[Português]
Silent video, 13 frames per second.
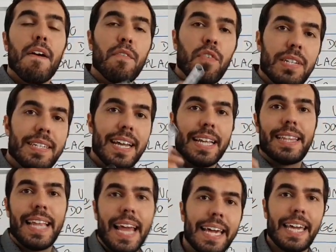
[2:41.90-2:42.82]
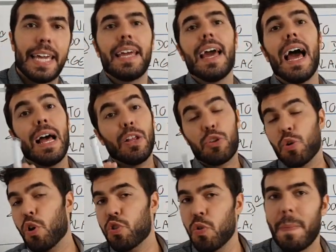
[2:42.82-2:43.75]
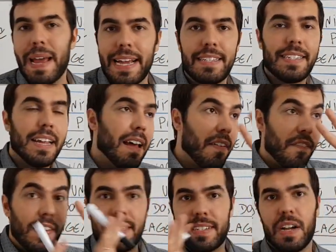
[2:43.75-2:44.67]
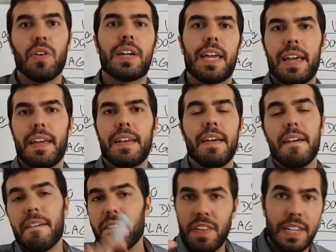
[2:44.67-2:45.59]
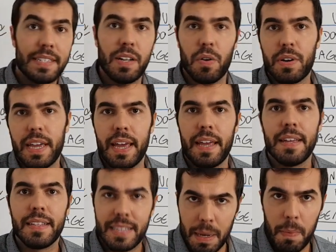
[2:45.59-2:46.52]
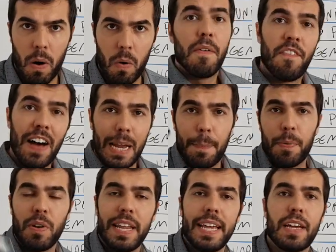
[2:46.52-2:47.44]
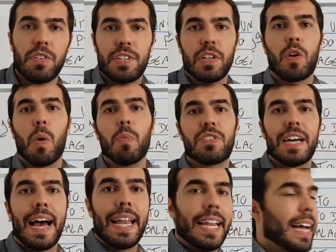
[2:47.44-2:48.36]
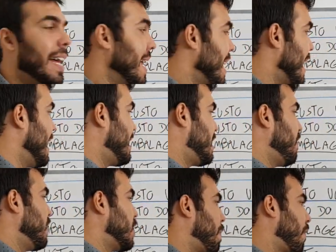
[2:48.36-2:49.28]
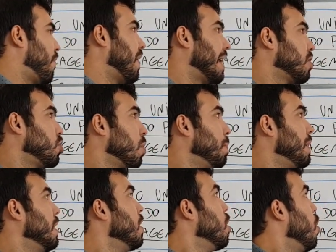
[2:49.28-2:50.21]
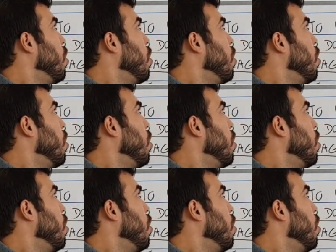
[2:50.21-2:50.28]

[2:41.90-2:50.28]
você tem que todo mês ver se tá ok, ver se tá ok, tá bom? Vai lá pro link, eu ensino como usar ela. Esse vídeo é para falar sobre